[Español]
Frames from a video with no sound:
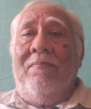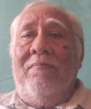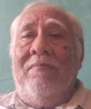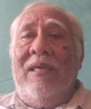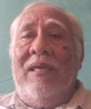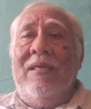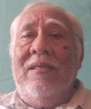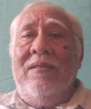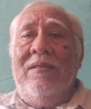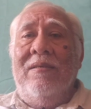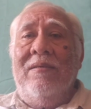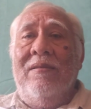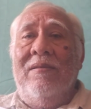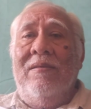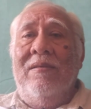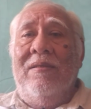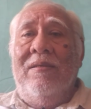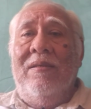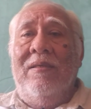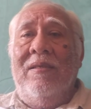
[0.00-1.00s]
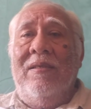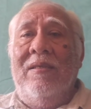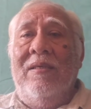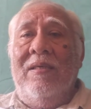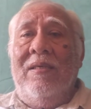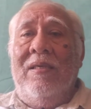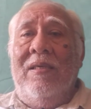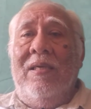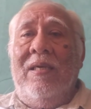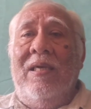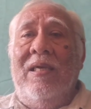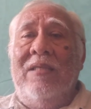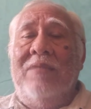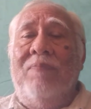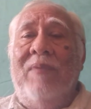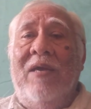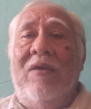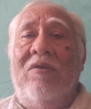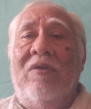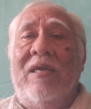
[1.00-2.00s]
Bien.
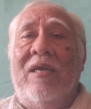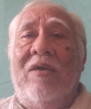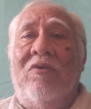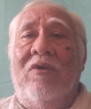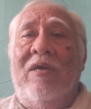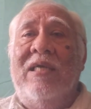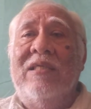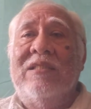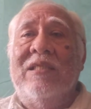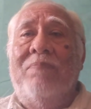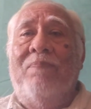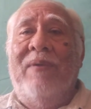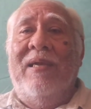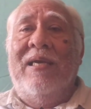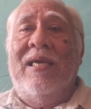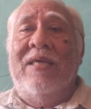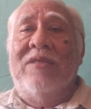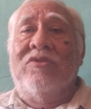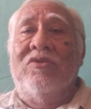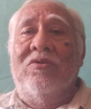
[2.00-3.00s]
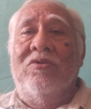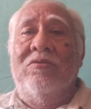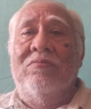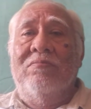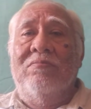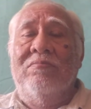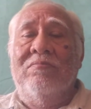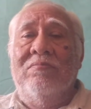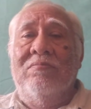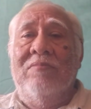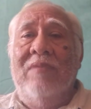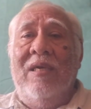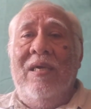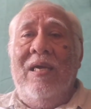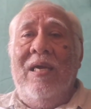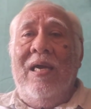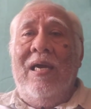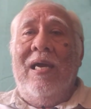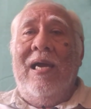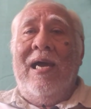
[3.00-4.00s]
Espero que con esta explicación
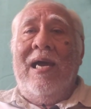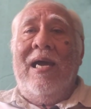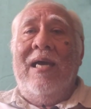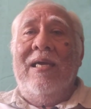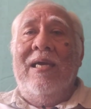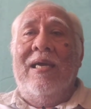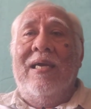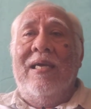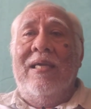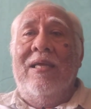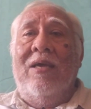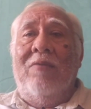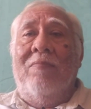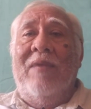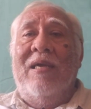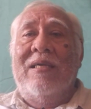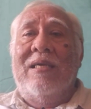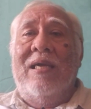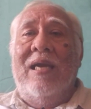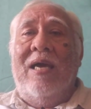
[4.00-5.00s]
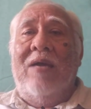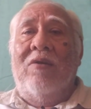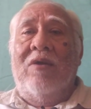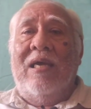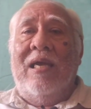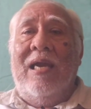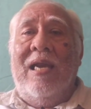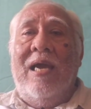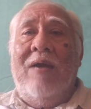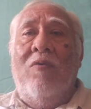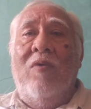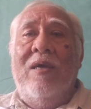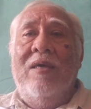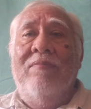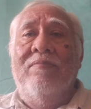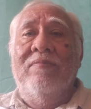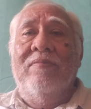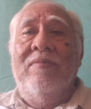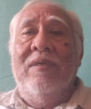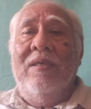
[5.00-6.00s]
haya quedado más claro que el agua
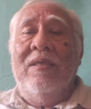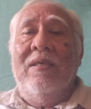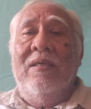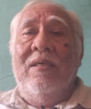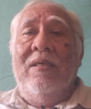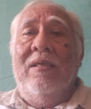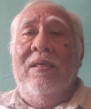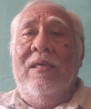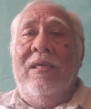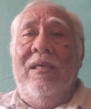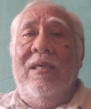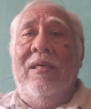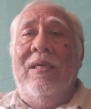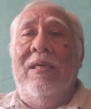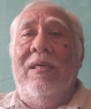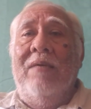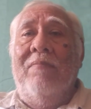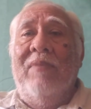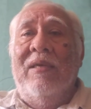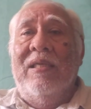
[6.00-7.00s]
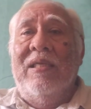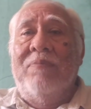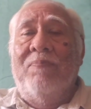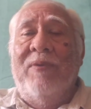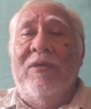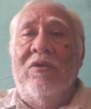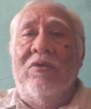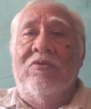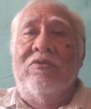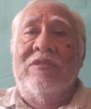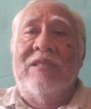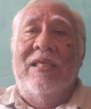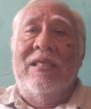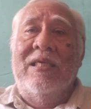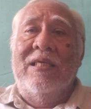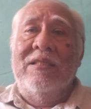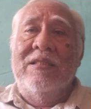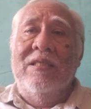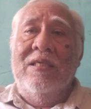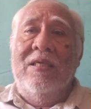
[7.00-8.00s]
y me despido de
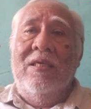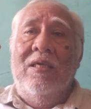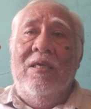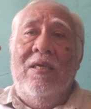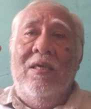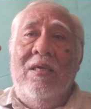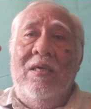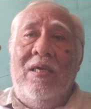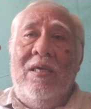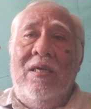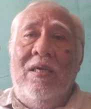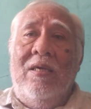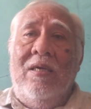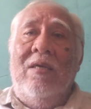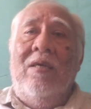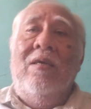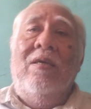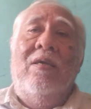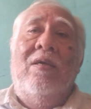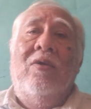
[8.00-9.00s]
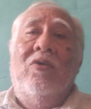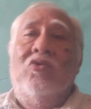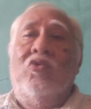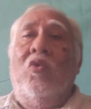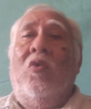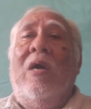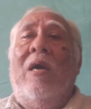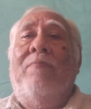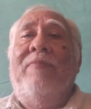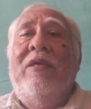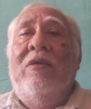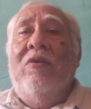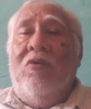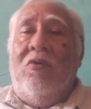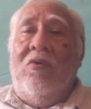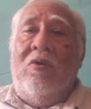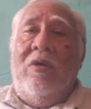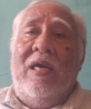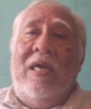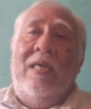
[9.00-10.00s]
ustedes, su
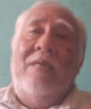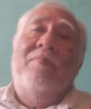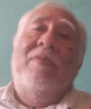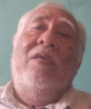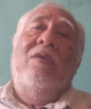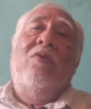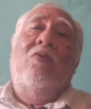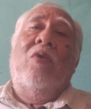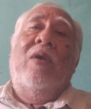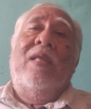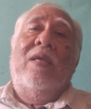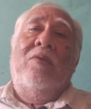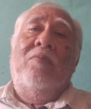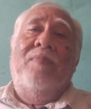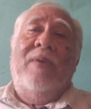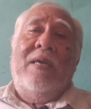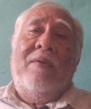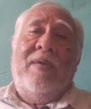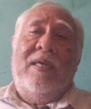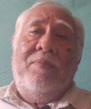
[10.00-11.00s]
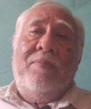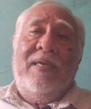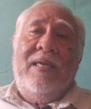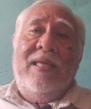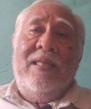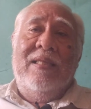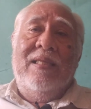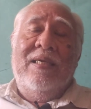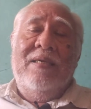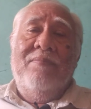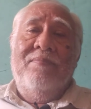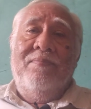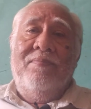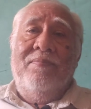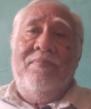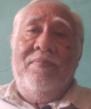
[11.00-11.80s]
amigo Hermilo Guadalupe Álvarez Miranda.